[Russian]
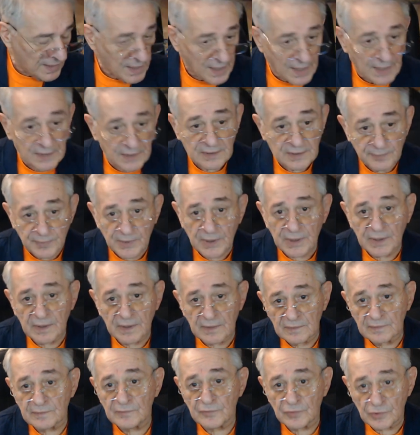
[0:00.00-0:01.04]
А теперь
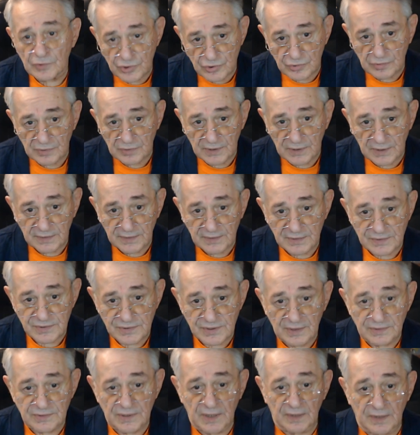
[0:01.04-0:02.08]
я вам вот что хотел
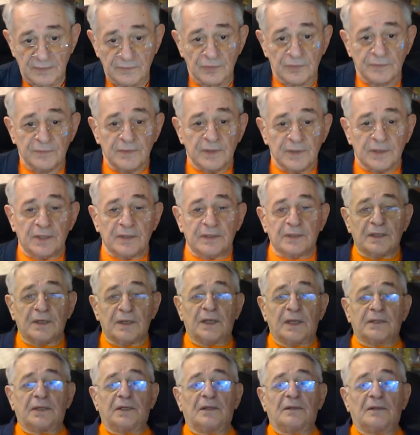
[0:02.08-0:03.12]
сказать. Вот видите,
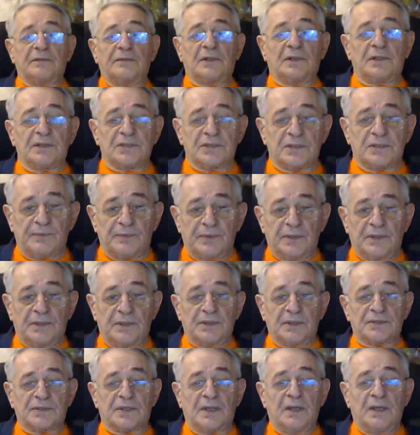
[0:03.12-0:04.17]

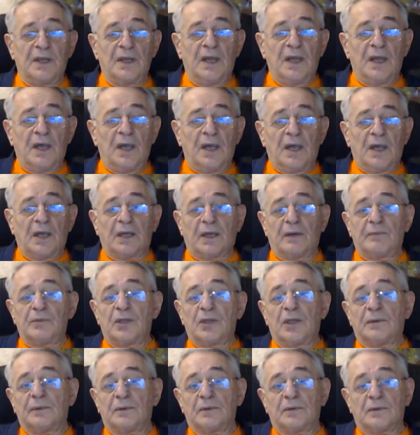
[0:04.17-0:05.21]
ангел-велосипедист. Ко
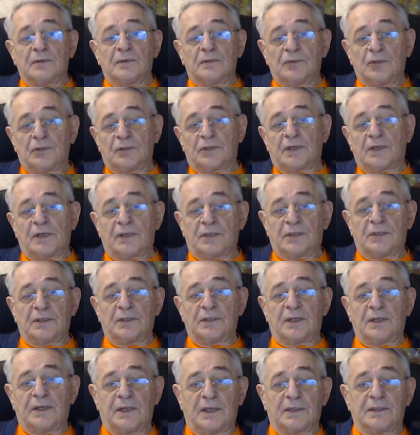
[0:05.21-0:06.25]
мне, вон
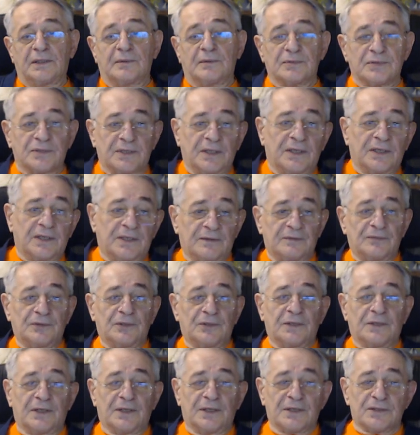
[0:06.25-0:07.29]
картина рядом стоит,
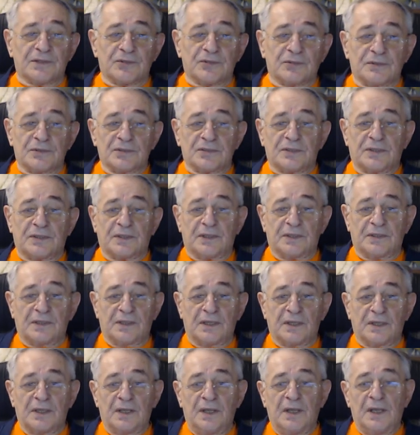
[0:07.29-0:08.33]
вон она с той стороны.
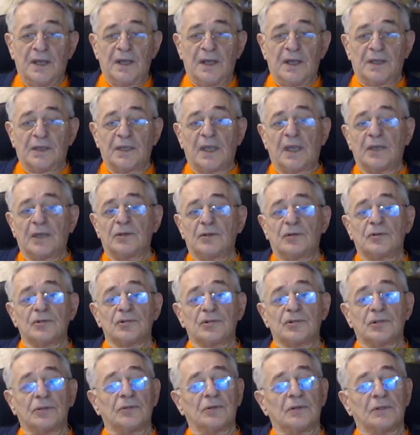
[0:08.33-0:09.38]
Я ее
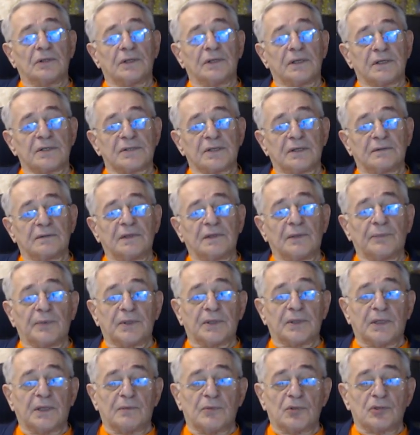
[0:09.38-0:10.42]
очень долго рисовал,
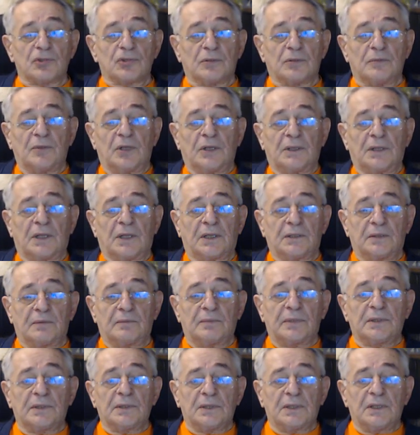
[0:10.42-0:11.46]
потому что мне надо
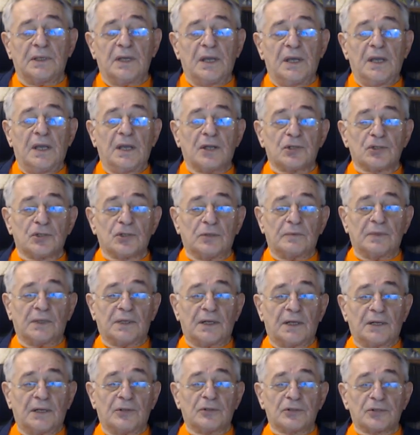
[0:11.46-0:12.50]
было, чтобы
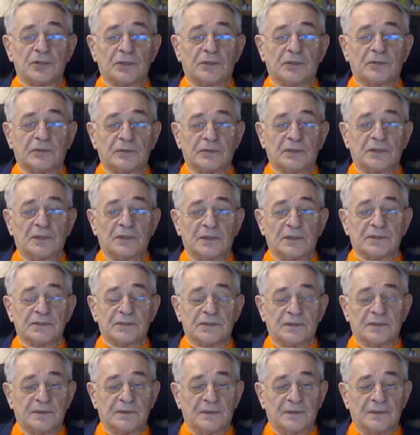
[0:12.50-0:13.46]
колеса крутились.